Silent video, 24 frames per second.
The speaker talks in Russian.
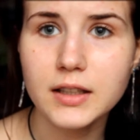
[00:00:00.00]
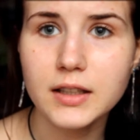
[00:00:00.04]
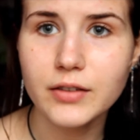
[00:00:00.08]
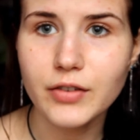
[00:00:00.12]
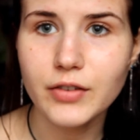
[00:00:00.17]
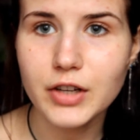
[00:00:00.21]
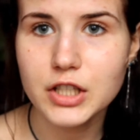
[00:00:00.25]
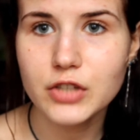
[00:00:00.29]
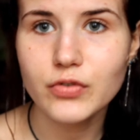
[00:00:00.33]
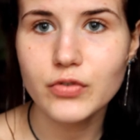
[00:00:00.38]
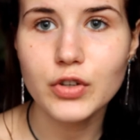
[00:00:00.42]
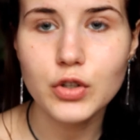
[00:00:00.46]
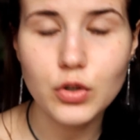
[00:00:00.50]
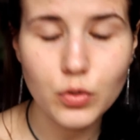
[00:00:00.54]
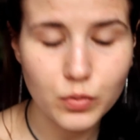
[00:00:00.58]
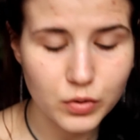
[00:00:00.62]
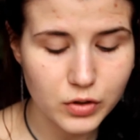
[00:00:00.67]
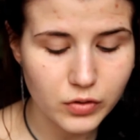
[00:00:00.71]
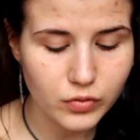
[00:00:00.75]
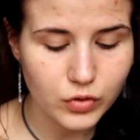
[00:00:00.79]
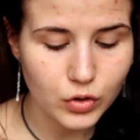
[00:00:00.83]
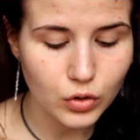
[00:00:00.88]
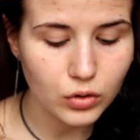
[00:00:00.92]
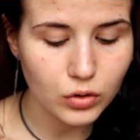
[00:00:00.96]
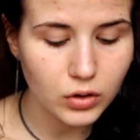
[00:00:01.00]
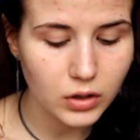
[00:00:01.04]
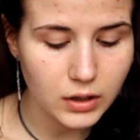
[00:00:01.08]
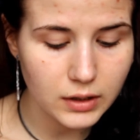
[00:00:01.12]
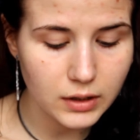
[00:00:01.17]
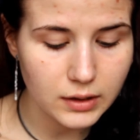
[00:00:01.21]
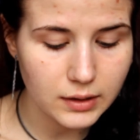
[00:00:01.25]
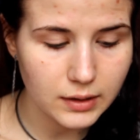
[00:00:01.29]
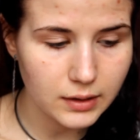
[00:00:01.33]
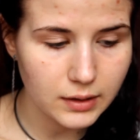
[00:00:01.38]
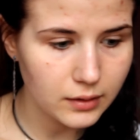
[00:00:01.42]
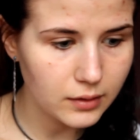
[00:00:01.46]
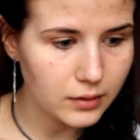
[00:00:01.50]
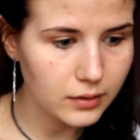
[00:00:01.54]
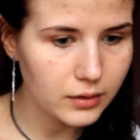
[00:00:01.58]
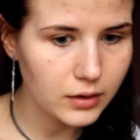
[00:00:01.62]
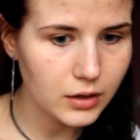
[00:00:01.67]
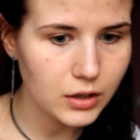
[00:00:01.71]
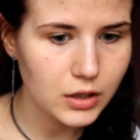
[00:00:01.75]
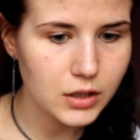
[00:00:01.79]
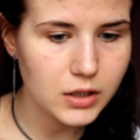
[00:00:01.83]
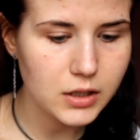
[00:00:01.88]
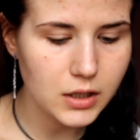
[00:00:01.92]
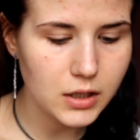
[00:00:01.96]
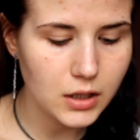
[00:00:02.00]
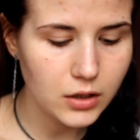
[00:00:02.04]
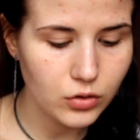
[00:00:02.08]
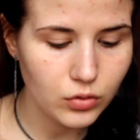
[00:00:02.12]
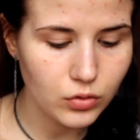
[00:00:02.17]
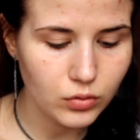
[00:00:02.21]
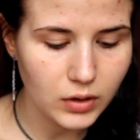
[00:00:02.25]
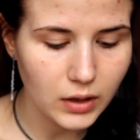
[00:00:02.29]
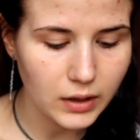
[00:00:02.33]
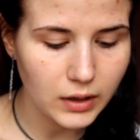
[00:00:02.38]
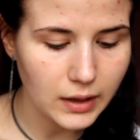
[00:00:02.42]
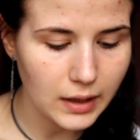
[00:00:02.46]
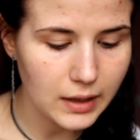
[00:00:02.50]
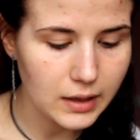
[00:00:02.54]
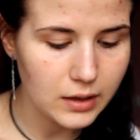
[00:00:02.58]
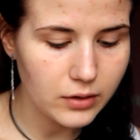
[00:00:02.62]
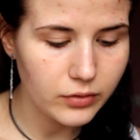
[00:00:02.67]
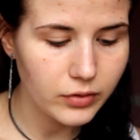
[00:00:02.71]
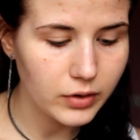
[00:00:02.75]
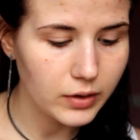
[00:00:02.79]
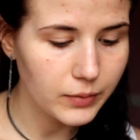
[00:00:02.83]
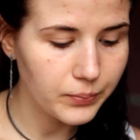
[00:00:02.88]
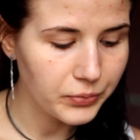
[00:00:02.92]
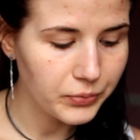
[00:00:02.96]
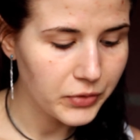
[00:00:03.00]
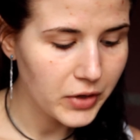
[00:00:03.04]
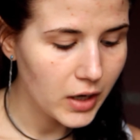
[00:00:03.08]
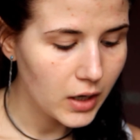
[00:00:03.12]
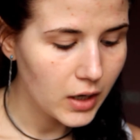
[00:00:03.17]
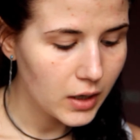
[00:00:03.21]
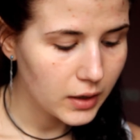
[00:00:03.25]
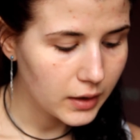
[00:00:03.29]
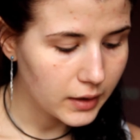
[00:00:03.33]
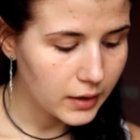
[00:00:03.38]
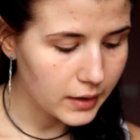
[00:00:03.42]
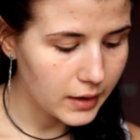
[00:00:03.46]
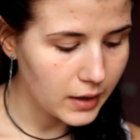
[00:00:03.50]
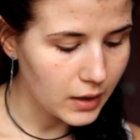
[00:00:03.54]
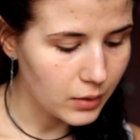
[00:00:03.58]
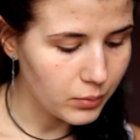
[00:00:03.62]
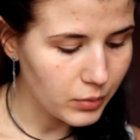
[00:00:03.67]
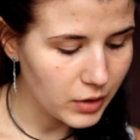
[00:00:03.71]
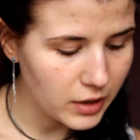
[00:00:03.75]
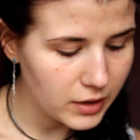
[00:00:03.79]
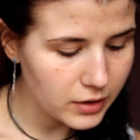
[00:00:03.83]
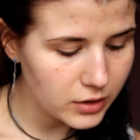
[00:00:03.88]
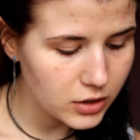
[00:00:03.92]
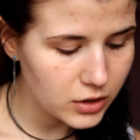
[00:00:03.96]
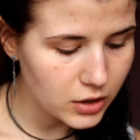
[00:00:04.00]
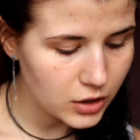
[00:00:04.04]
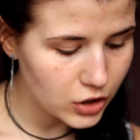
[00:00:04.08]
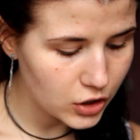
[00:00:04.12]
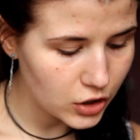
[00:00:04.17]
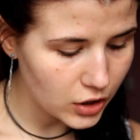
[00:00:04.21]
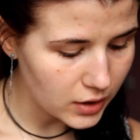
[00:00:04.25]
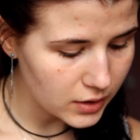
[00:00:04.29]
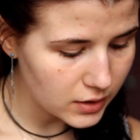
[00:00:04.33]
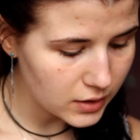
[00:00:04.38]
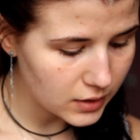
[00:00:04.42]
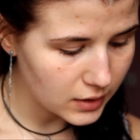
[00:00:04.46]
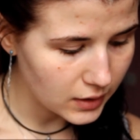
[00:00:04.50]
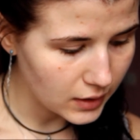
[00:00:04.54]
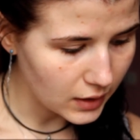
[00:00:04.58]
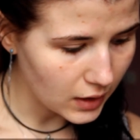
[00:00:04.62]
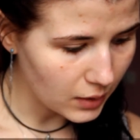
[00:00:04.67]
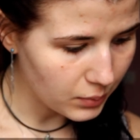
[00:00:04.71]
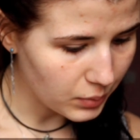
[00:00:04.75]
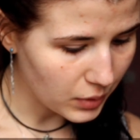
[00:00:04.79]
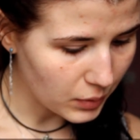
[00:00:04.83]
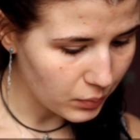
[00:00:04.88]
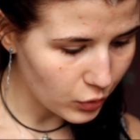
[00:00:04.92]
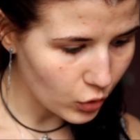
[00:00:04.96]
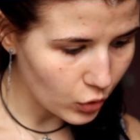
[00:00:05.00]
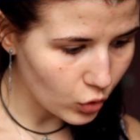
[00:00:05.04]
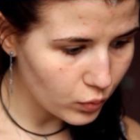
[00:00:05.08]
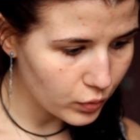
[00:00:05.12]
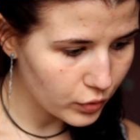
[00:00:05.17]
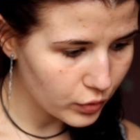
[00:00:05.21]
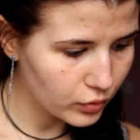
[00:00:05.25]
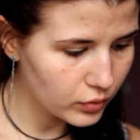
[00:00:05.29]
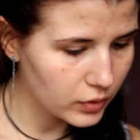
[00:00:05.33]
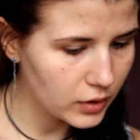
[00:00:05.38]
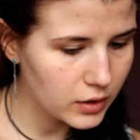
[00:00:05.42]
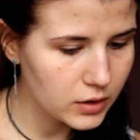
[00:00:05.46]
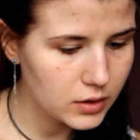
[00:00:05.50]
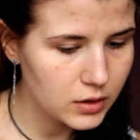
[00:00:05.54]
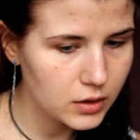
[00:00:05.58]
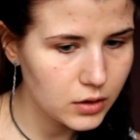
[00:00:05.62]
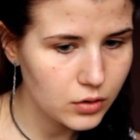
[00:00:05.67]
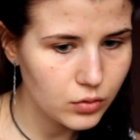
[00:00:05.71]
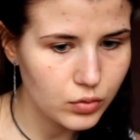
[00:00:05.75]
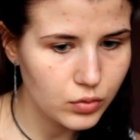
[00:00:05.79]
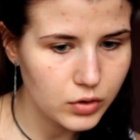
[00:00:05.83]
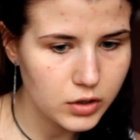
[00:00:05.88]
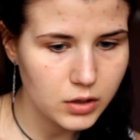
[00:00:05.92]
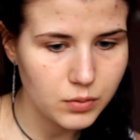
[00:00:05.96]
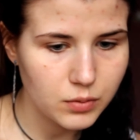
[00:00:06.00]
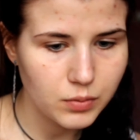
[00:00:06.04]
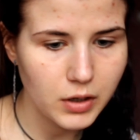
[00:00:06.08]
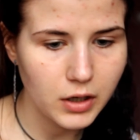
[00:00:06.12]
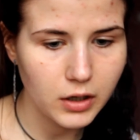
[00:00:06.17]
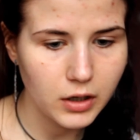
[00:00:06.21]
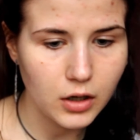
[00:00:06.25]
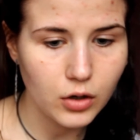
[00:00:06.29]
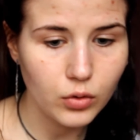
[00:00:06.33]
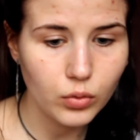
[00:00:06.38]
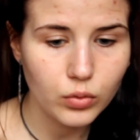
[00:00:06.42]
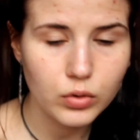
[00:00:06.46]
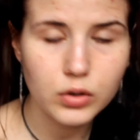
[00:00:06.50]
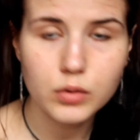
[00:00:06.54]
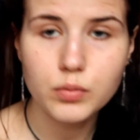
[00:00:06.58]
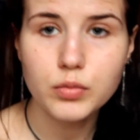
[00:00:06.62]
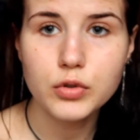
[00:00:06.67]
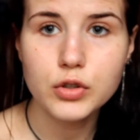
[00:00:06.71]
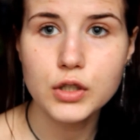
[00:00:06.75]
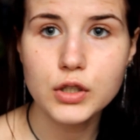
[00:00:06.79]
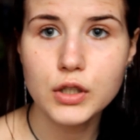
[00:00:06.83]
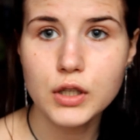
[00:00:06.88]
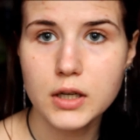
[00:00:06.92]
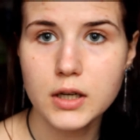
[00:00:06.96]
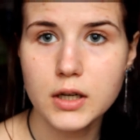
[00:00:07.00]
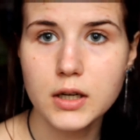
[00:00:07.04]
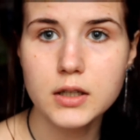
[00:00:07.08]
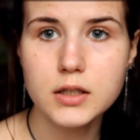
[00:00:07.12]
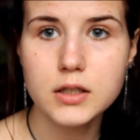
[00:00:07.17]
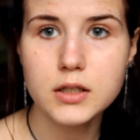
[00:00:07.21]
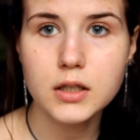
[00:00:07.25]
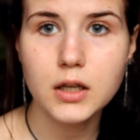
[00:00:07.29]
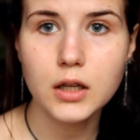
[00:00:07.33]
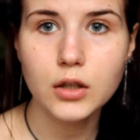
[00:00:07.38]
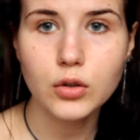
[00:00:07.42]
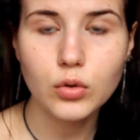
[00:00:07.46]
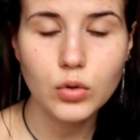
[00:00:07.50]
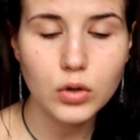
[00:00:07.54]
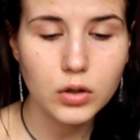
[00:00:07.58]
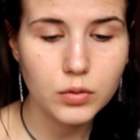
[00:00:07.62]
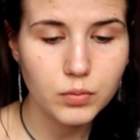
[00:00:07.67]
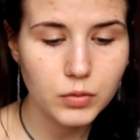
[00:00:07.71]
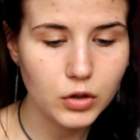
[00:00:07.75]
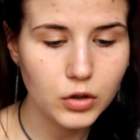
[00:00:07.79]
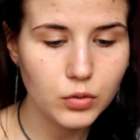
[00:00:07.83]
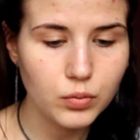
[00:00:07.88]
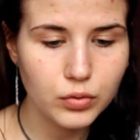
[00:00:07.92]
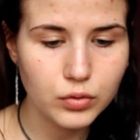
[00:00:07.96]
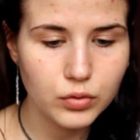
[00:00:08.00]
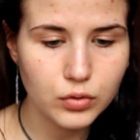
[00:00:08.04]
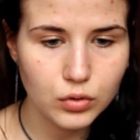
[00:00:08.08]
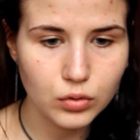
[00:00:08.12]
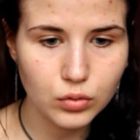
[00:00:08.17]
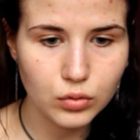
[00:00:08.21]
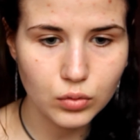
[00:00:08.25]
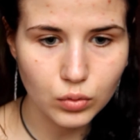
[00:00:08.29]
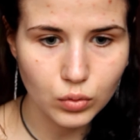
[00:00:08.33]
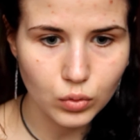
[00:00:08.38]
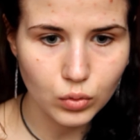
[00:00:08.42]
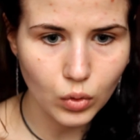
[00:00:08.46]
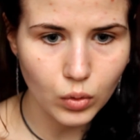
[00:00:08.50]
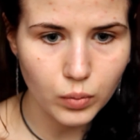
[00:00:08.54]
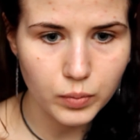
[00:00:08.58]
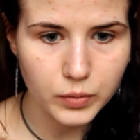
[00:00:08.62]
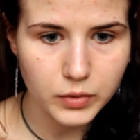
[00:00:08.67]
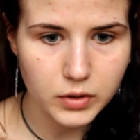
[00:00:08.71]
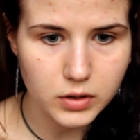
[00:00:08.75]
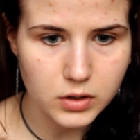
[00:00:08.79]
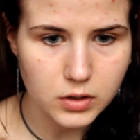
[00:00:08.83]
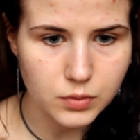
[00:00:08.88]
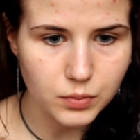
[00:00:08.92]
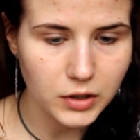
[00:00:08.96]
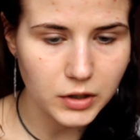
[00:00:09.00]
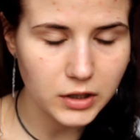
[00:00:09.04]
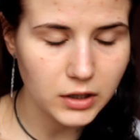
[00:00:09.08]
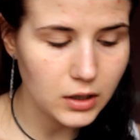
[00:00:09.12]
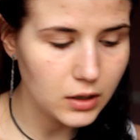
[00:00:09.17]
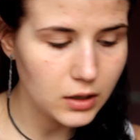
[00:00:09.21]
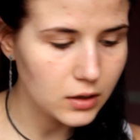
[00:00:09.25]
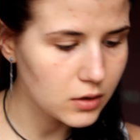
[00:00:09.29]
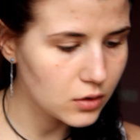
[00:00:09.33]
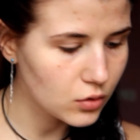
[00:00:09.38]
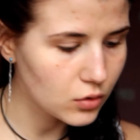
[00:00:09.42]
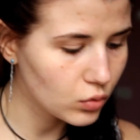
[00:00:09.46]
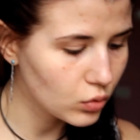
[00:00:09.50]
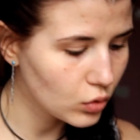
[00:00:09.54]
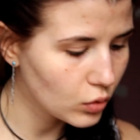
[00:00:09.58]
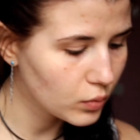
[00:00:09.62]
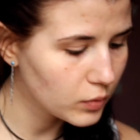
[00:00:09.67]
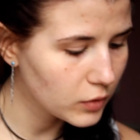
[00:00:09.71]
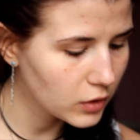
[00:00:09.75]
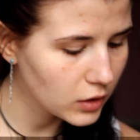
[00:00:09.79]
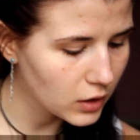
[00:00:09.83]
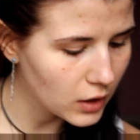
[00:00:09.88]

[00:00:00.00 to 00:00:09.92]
Давайте вернемся все-таки к нанесению тонального крема. Сейчас я попробую найти у себя какое-нибудь зеркальце, которое мне будет удобно смотреться, удобно